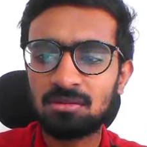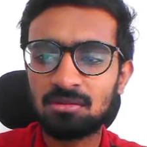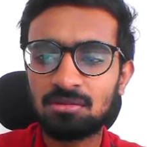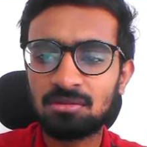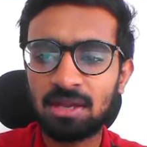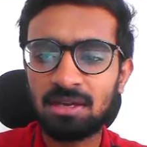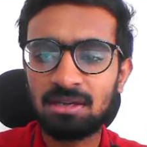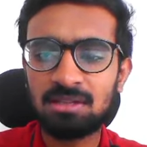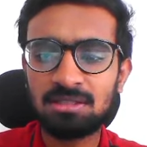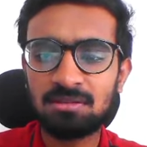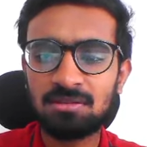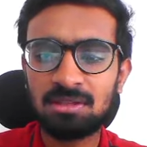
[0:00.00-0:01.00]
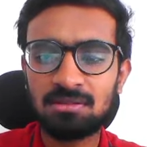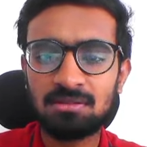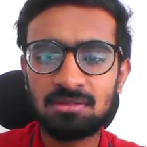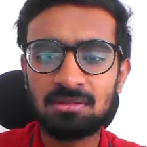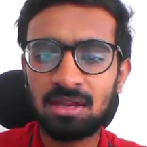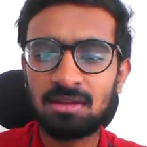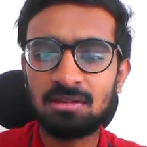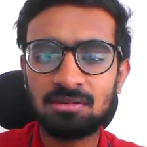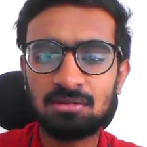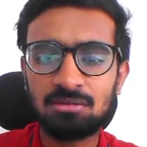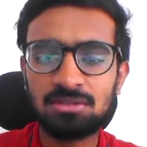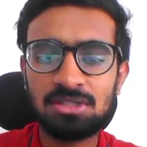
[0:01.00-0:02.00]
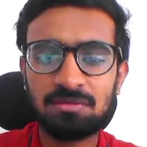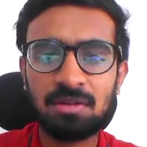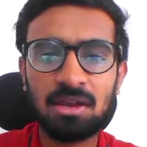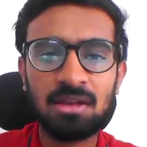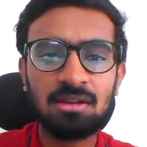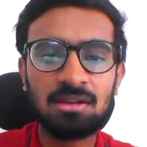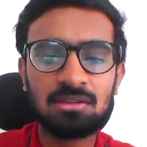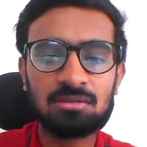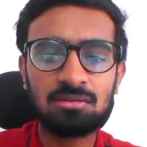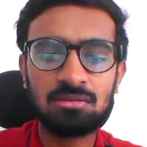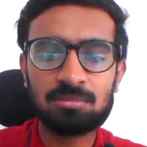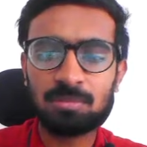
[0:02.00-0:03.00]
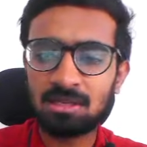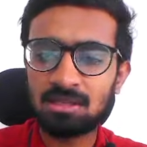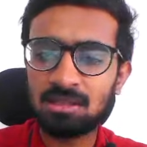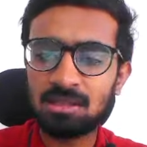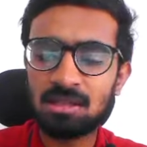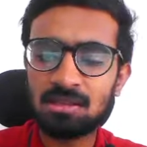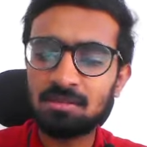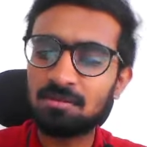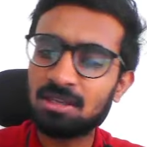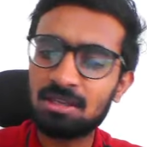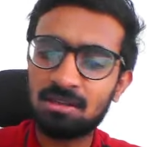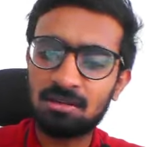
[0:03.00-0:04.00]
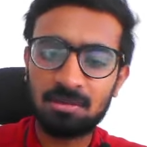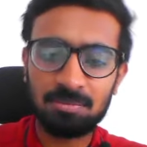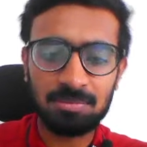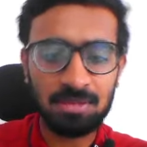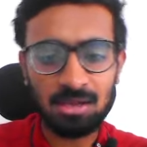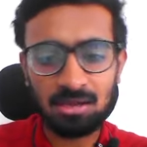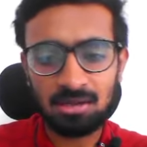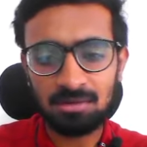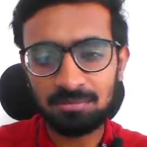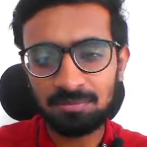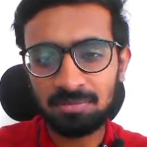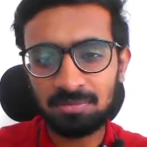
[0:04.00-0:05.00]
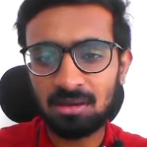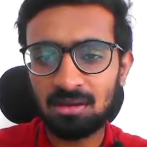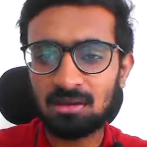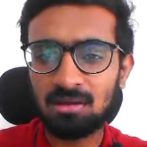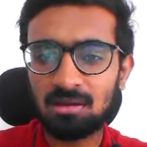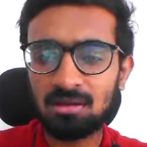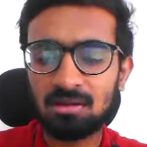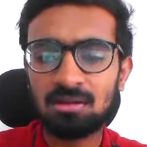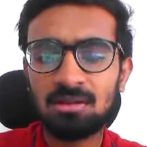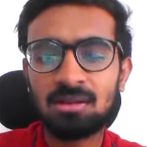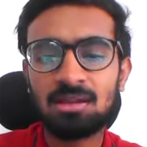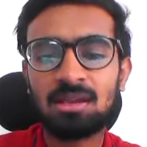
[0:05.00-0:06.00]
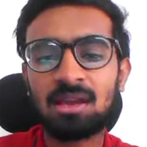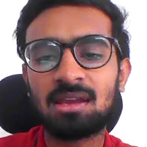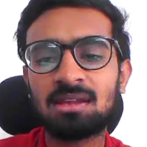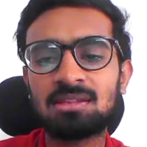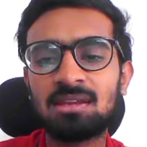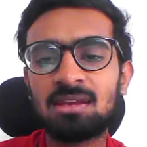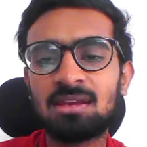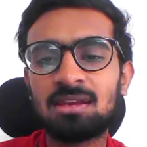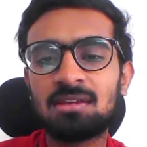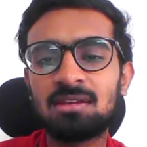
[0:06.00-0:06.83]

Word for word: तो नाइट डी सेवन नाइट टू जी फाइव तो प्रगनंदा ने वही अपना आ, क्या कहते हैं